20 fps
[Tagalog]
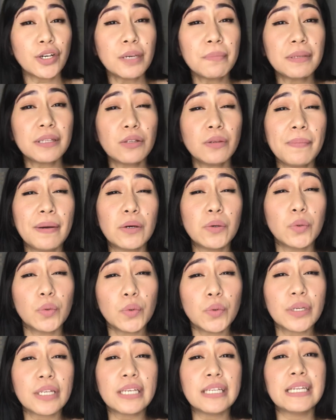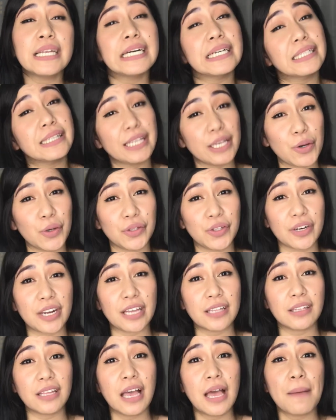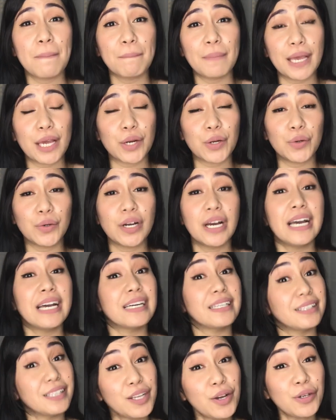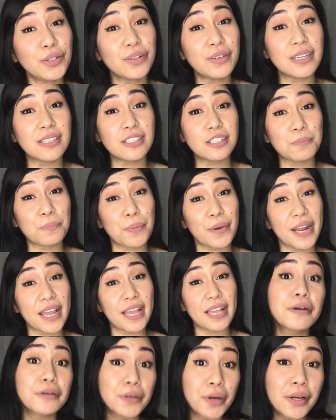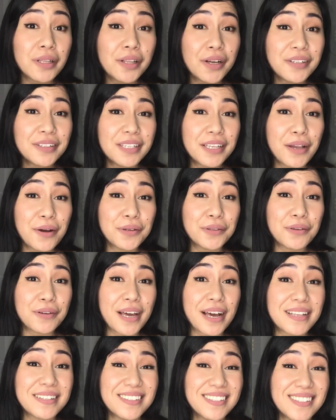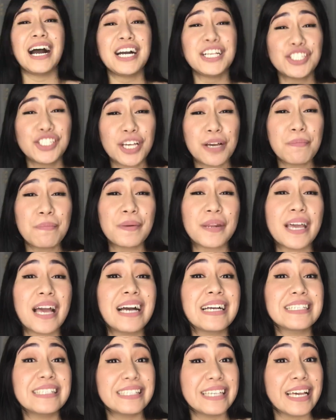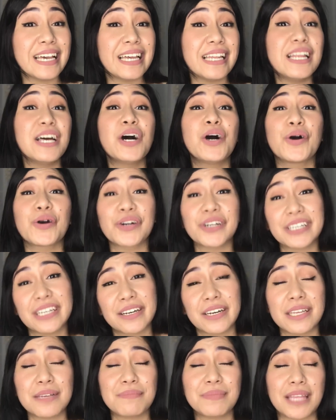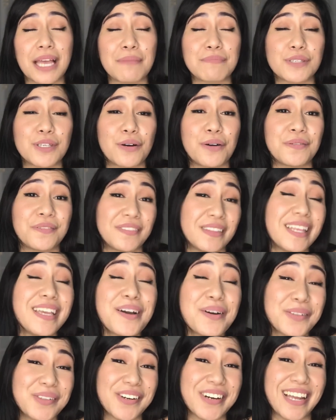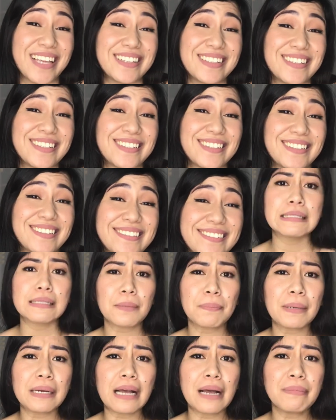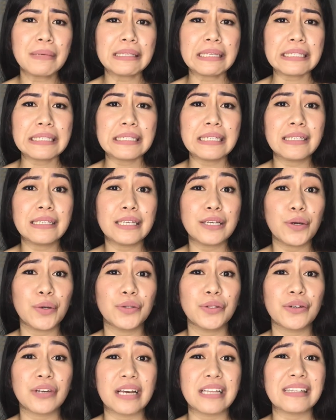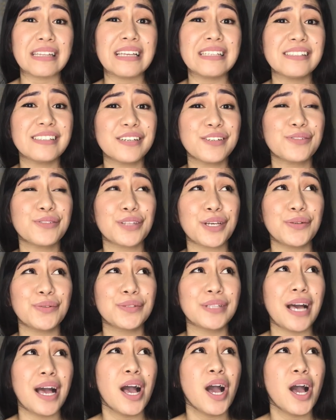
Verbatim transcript: iba't ibang uri ng deodorant. Merong deodorant spray, roll-on deodorants, at syempre ang gel or cream types of deodorants. Sa paggamit kasi ng deodorant, andyan yung tanong na,